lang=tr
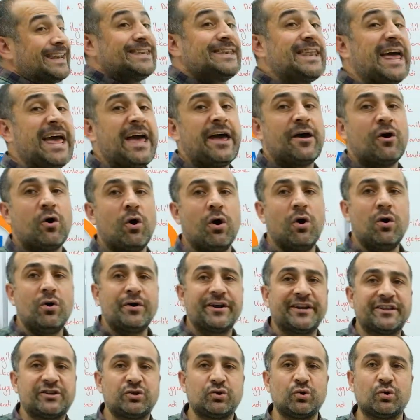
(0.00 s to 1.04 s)
Ne
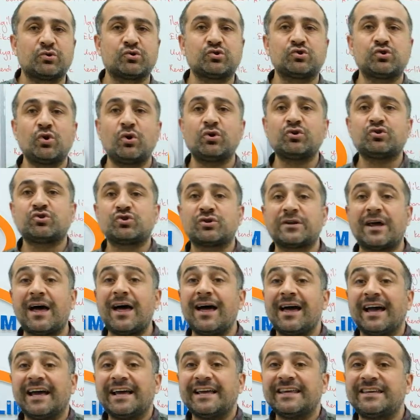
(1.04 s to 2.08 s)
öğretiyoruz
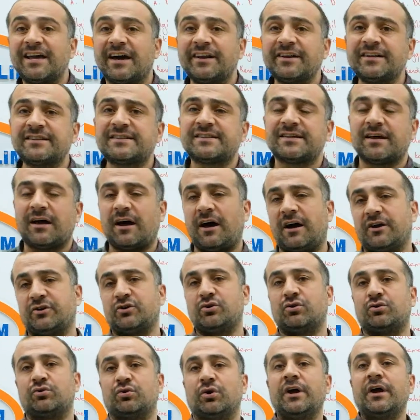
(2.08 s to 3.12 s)
sorusuna yanıt
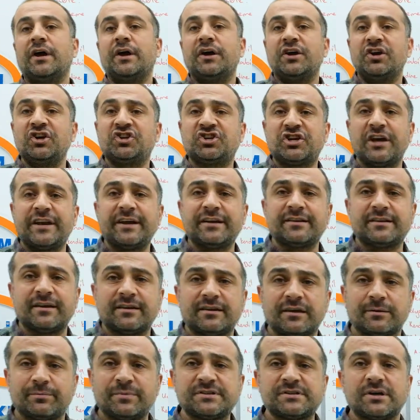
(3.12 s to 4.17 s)
arıyordu. İçerik
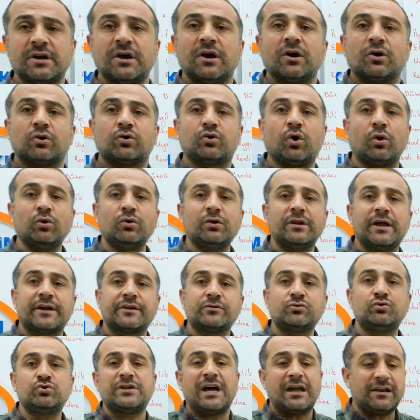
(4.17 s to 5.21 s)
dediğimiz
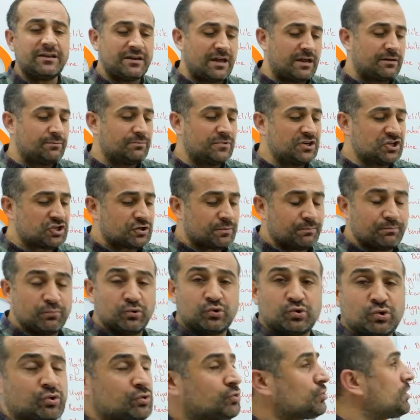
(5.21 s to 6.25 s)
konuların düzenlenmiş
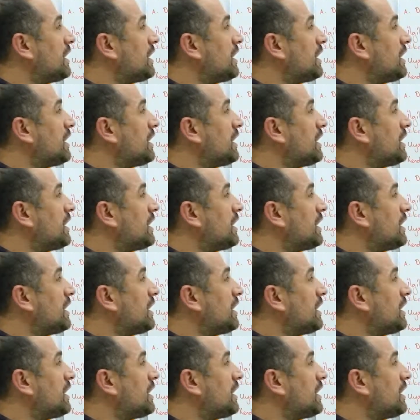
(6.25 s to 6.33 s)
bütünüdür